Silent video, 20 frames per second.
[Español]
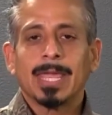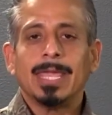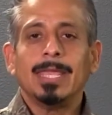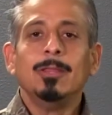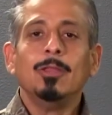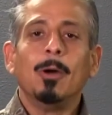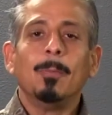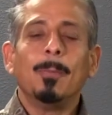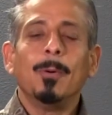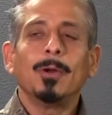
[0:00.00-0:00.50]
Y
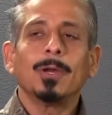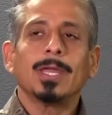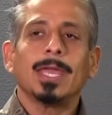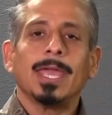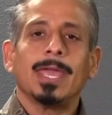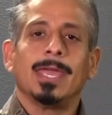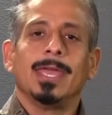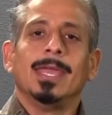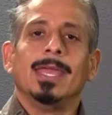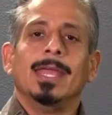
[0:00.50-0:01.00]
no
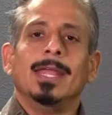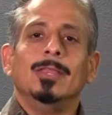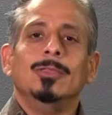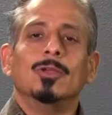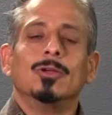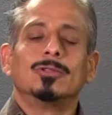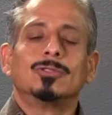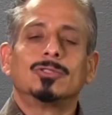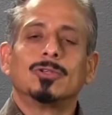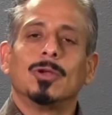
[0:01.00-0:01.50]
porque
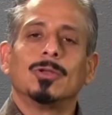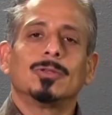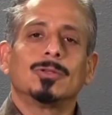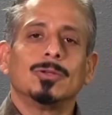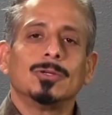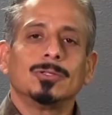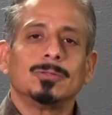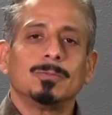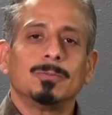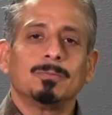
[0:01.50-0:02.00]

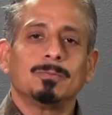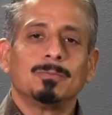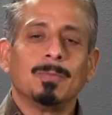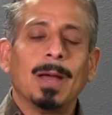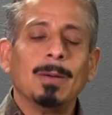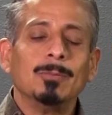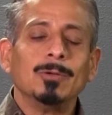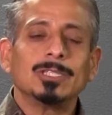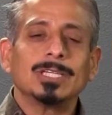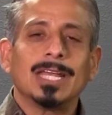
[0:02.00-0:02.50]
nosotros
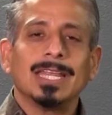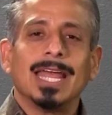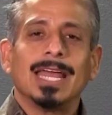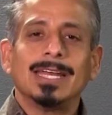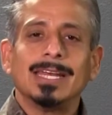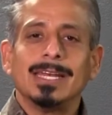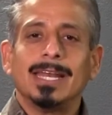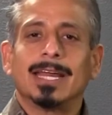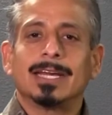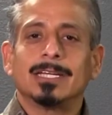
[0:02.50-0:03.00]
vamos a
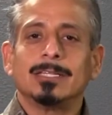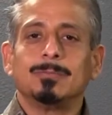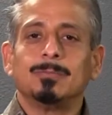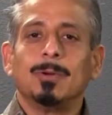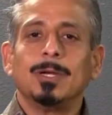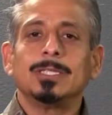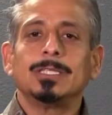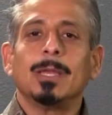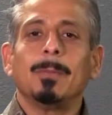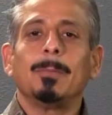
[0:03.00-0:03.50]
darle la
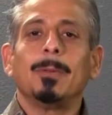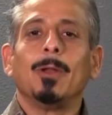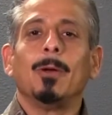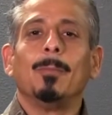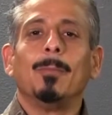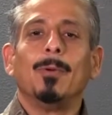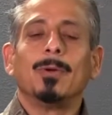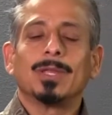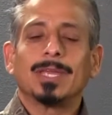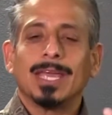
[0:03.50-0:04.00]
respuesta,
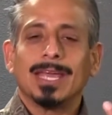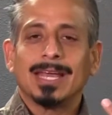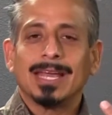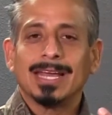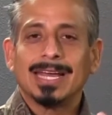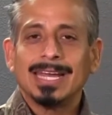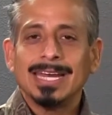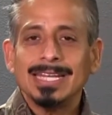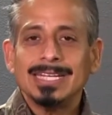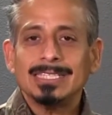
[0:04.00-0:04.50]
pero
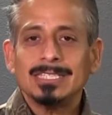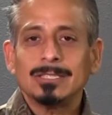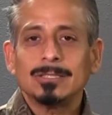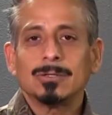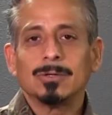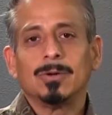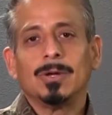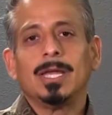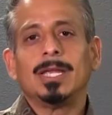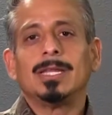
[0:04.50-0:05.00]
porque
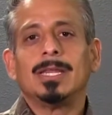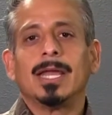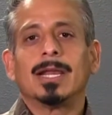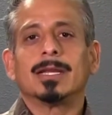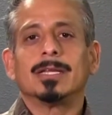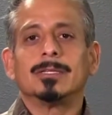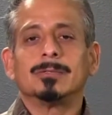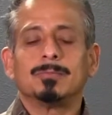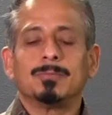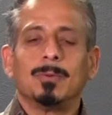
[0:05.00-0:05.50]
Cristo es la
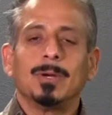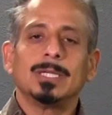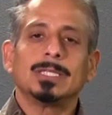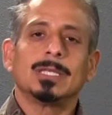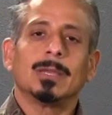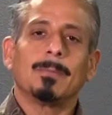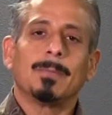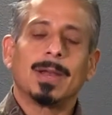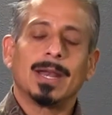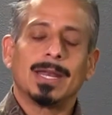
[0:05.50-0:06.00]

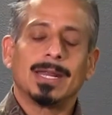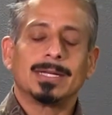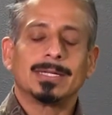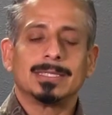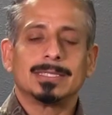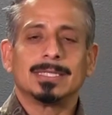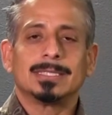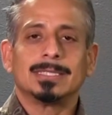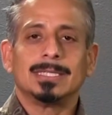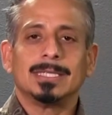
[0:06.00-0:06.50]
respuesta para la
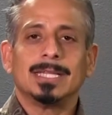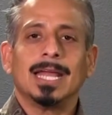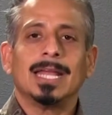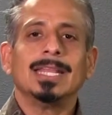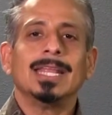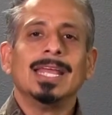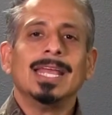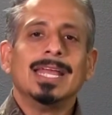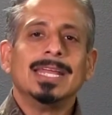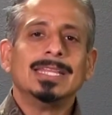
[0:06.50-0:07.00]

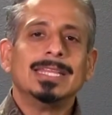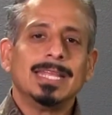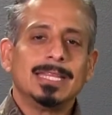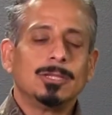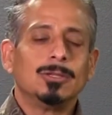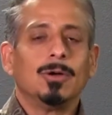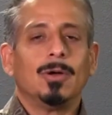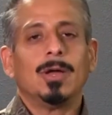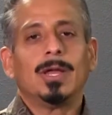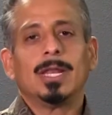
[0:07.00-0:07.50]
necesidad de
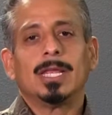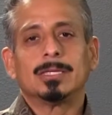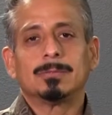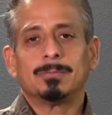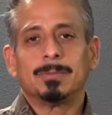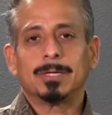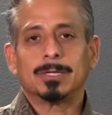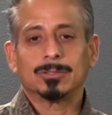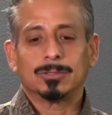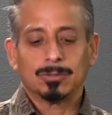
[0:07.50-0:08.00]
todas las
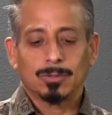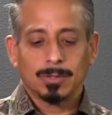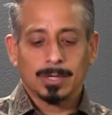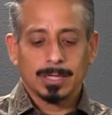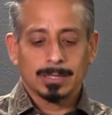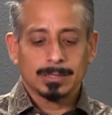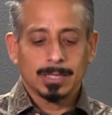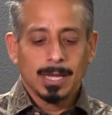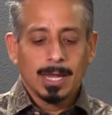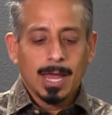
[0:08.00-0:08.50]

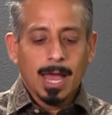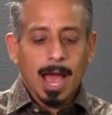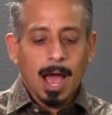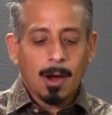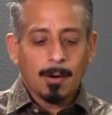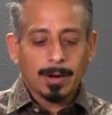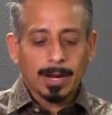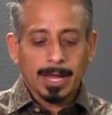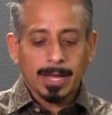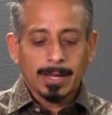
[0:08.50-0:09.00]
personas.
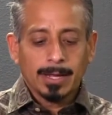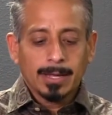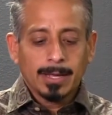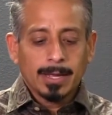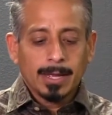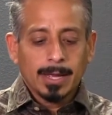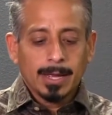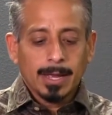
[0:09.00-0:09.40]
Ahora,